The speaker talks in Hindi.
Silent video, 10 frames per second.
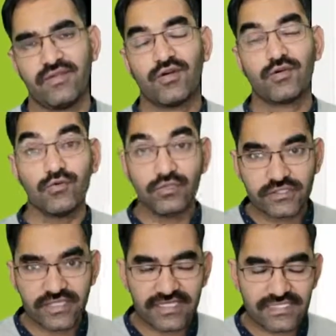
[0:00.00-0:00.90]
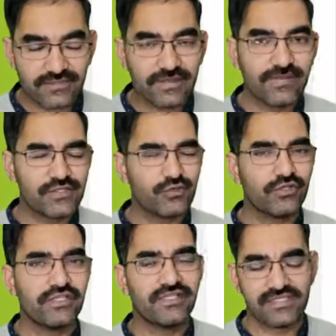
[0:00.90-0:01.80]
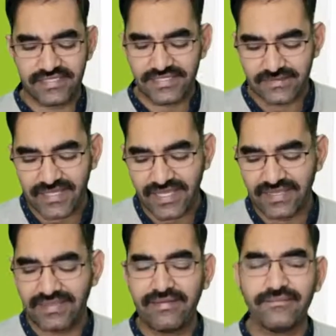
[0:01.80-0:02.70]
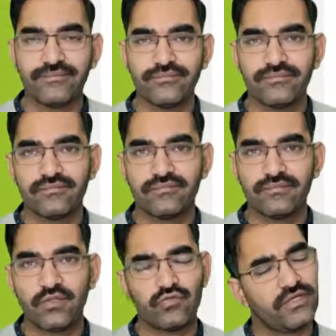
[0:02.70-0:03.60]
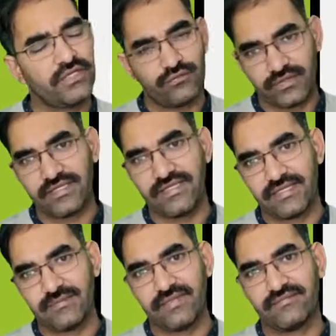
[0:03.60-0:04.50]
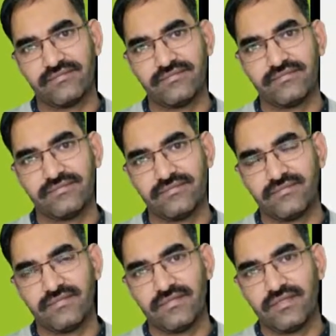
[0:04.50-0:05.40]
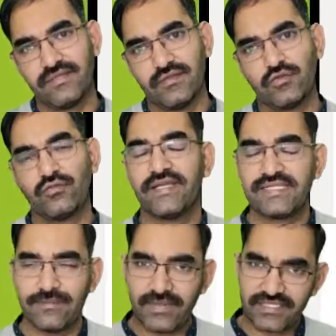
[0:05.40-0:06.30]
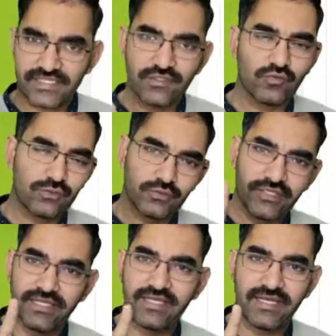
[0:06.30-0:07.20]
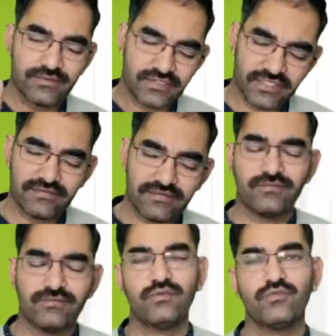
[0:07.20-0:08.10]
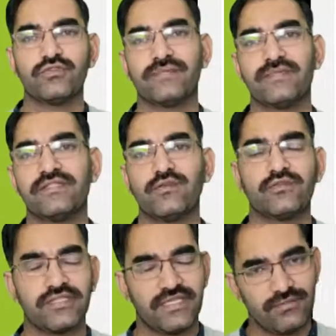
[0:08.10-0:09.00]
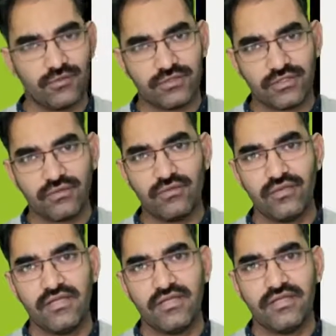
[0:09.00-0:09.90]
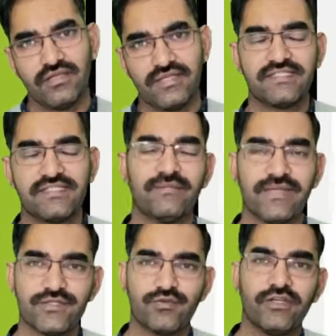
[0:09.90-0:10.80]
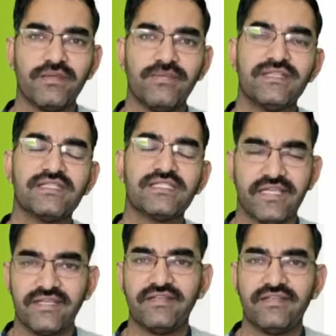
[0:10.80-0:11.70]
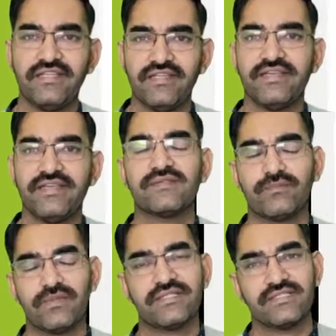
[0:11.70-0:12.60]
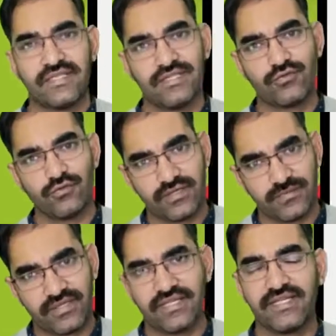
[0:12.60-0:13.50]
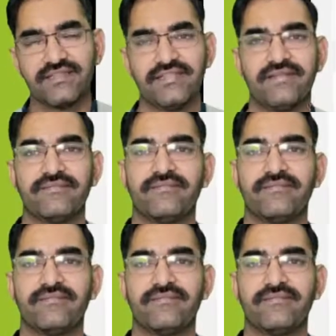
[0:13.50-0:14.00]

और उस केस में मेजोरिटी किस एज में आएगी ट्वेंटी वन ईयर तो वैसे बेसिक रूल तो यही आप सही बिल्कुल समझते हो और सही बोलते हो कि सर मेजोरिटी मीन्स एटीन ईयर्स प्लस एज होने पर ही आती है